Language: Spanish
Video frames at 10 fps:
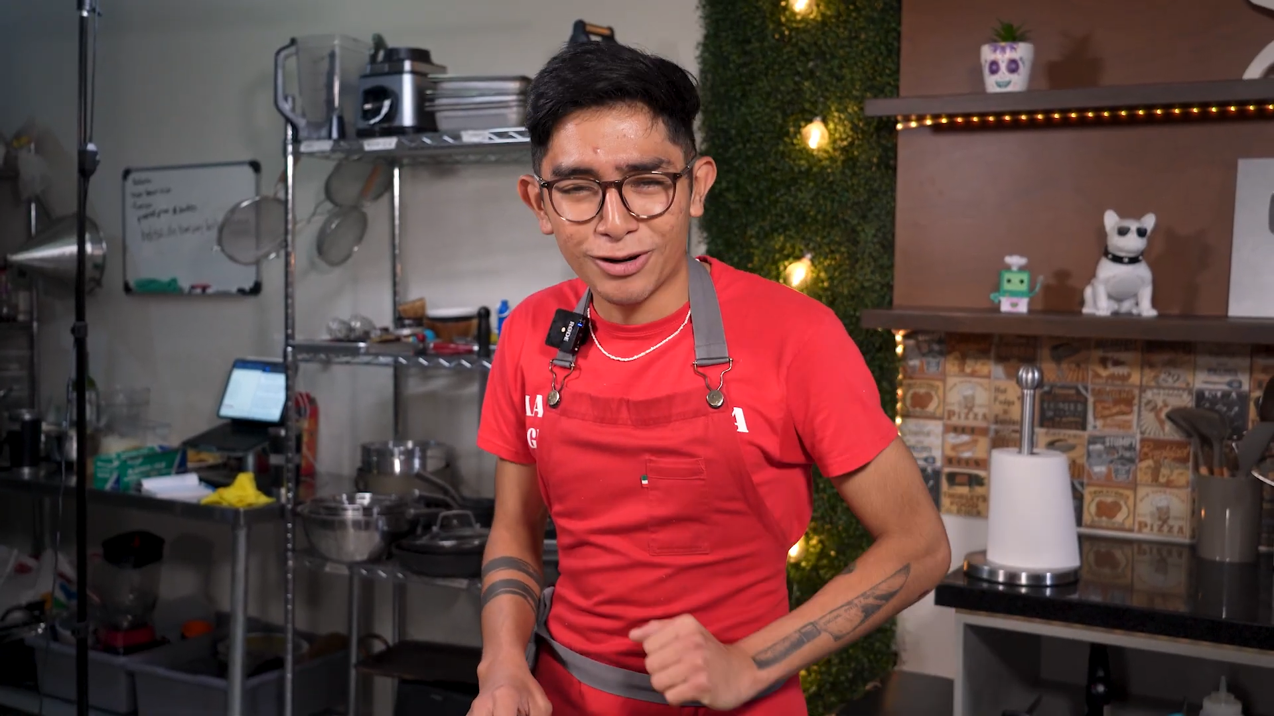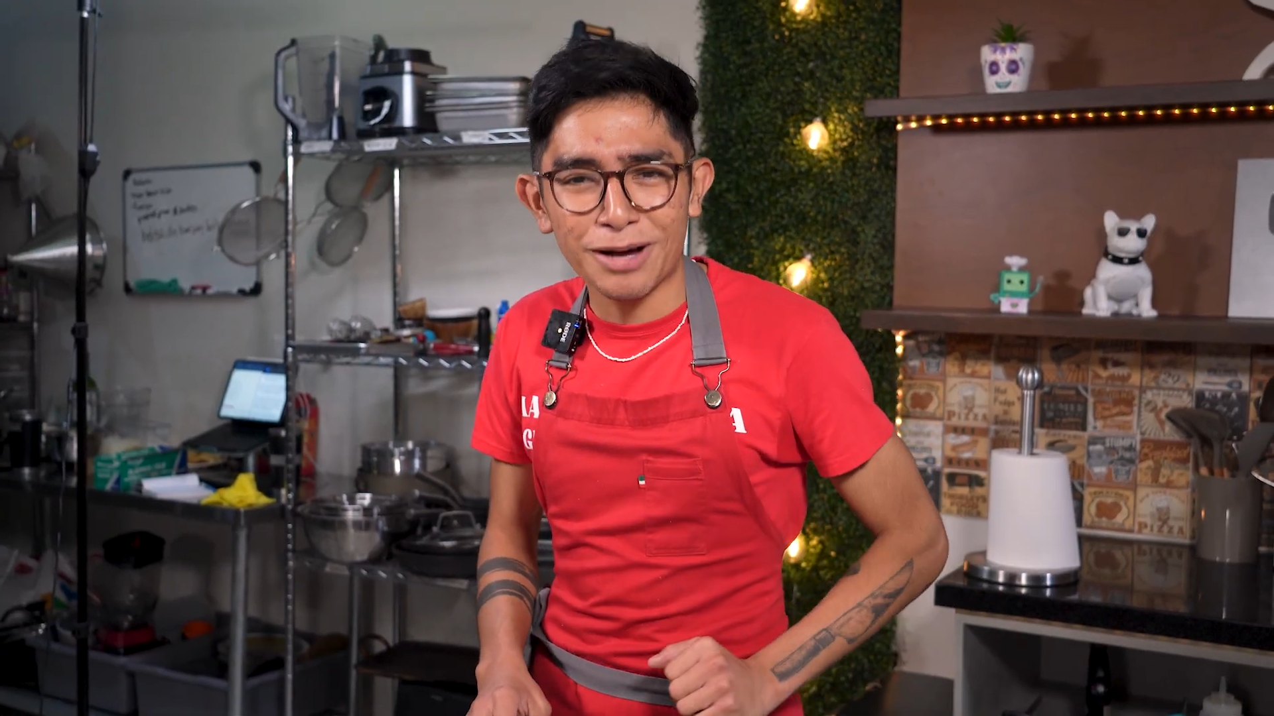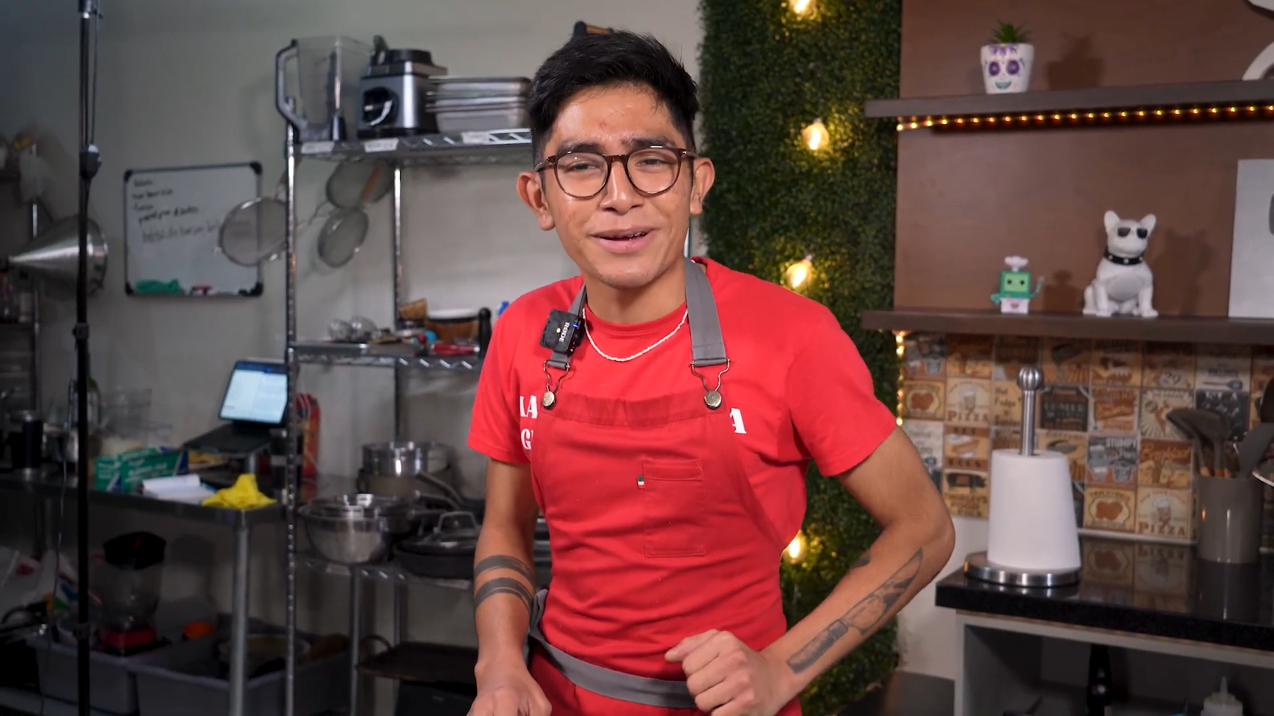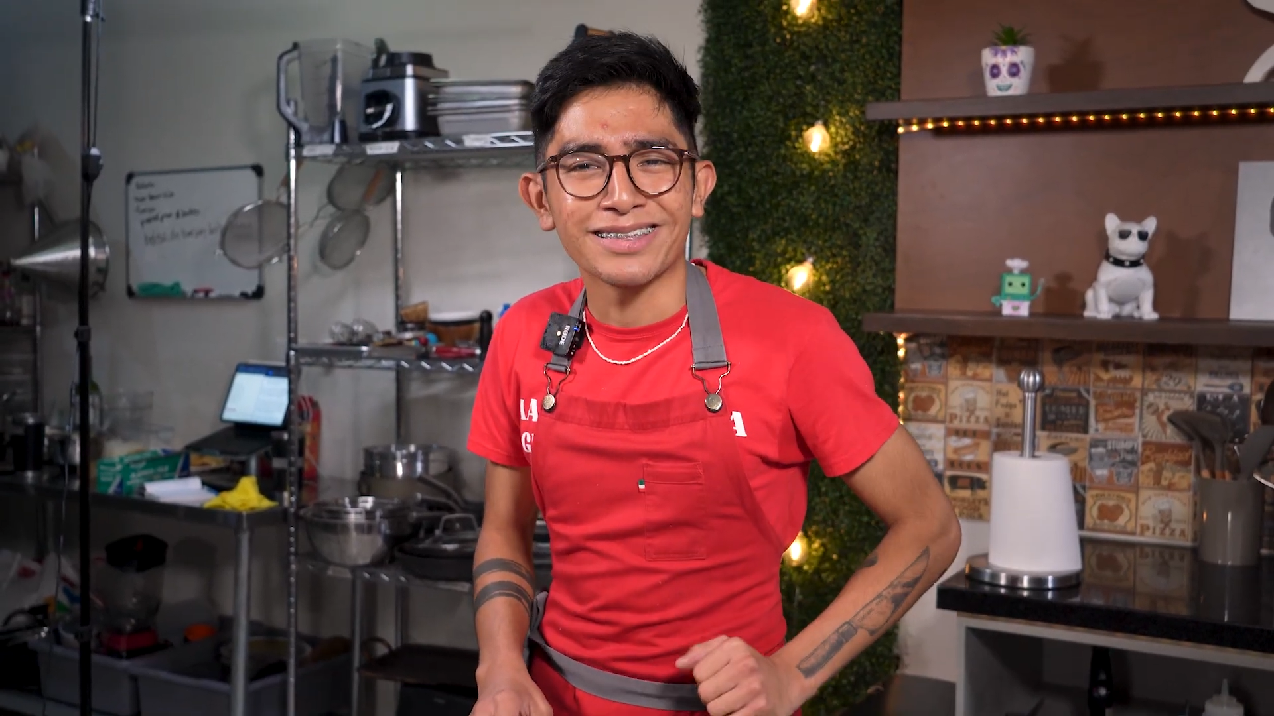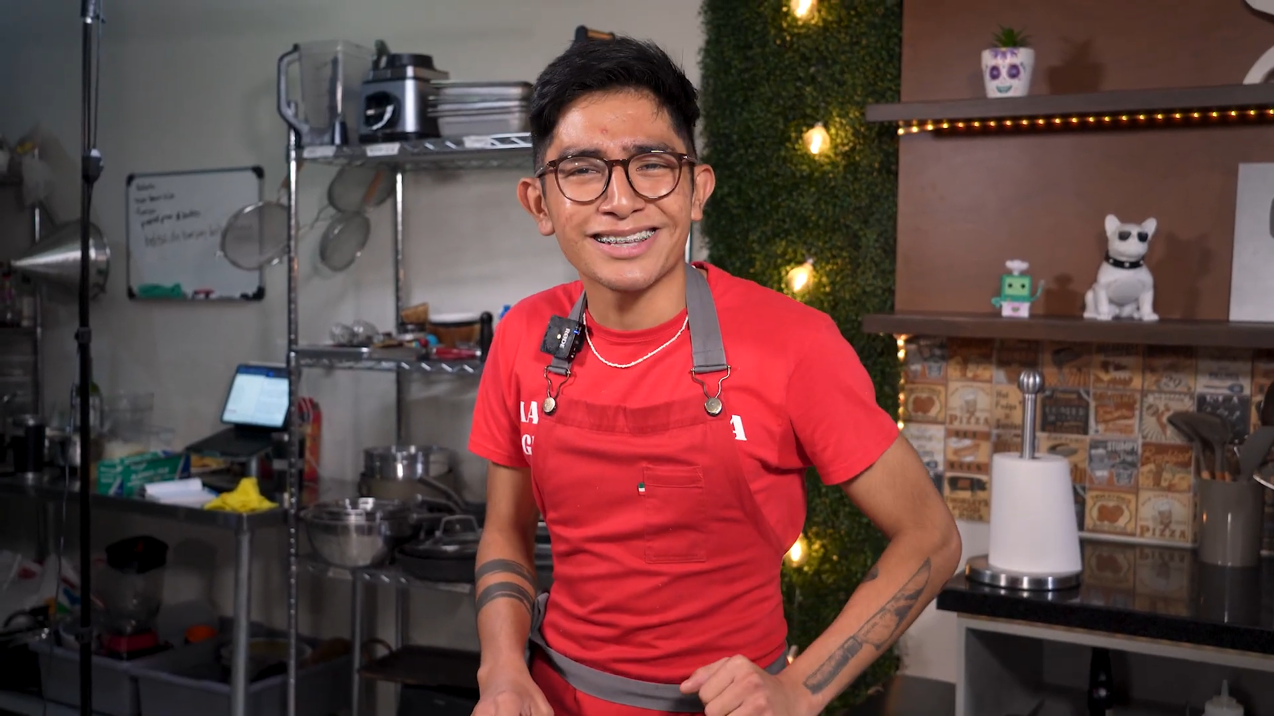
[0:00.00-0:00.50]
un
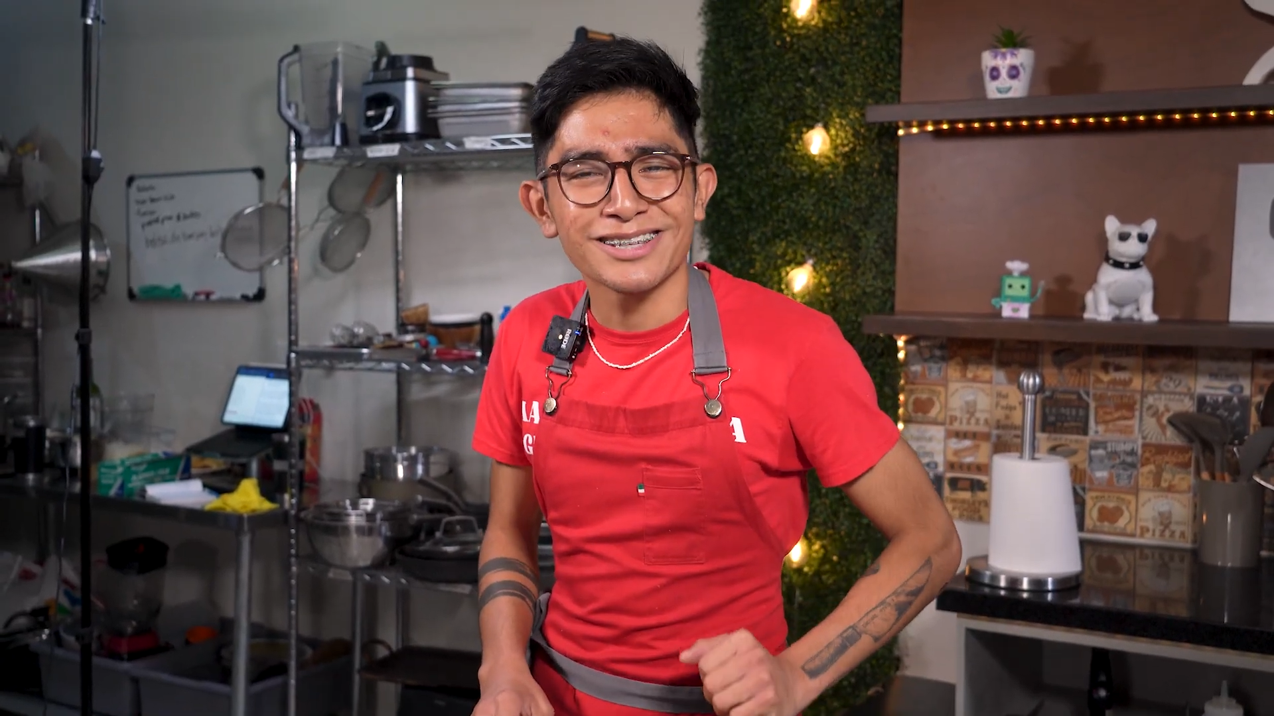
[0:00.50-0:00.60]
Cabernet